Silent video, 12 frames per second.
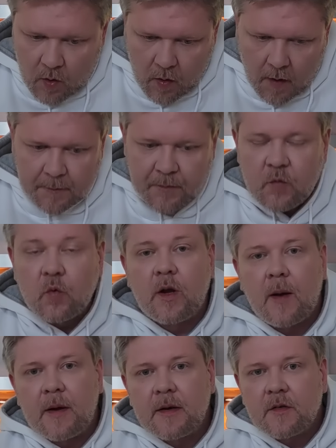Ja, so
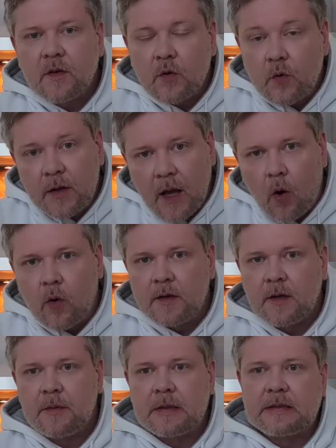kann man das natürlich auch
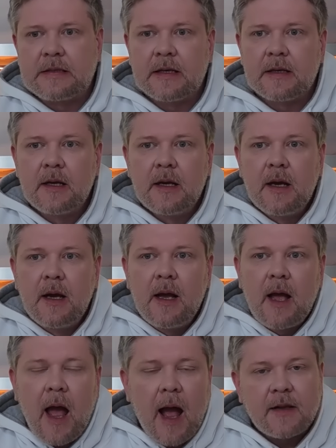interpretieren.
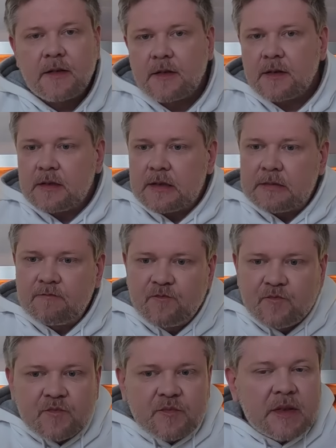Als
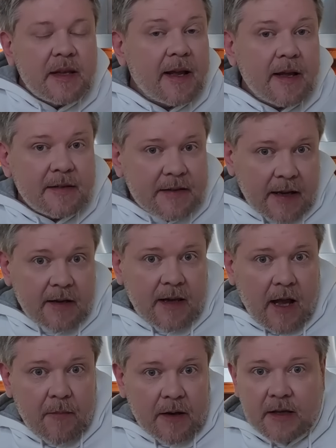ähm, der
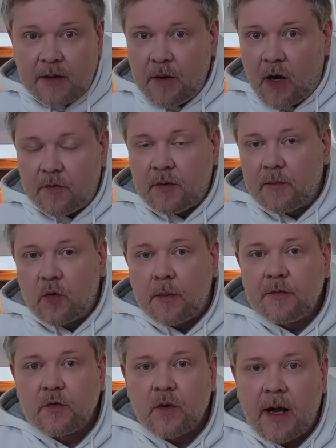Deckel aber nicht mehr auf dem
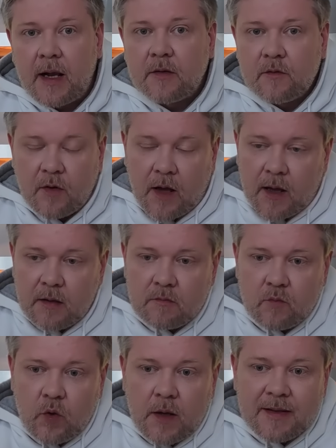Topf zu halten
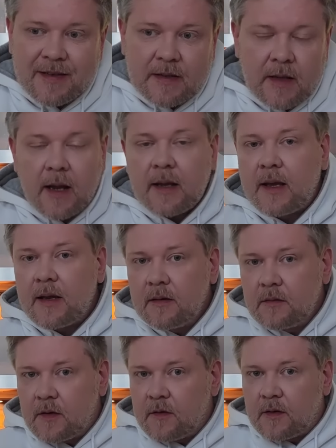war, ja, da
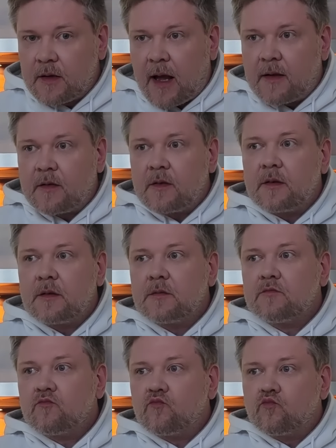ging diese
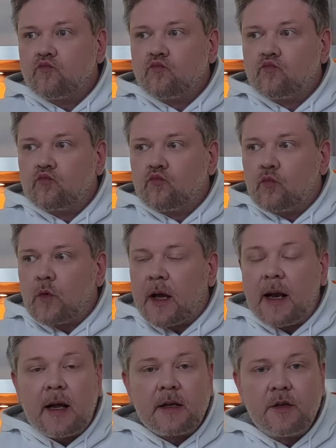ganze hm,
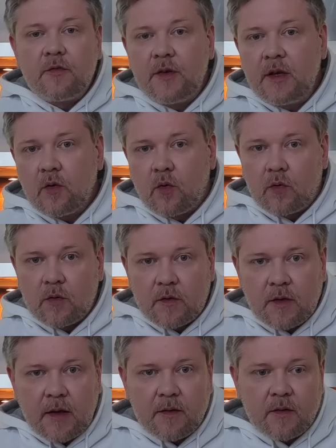Relativierung,
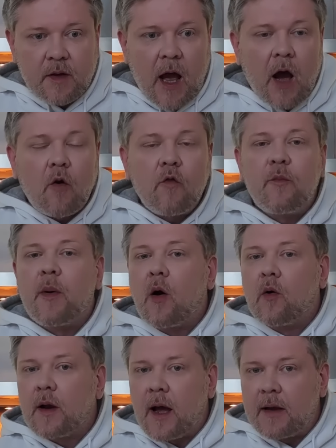das ganze Aufbauen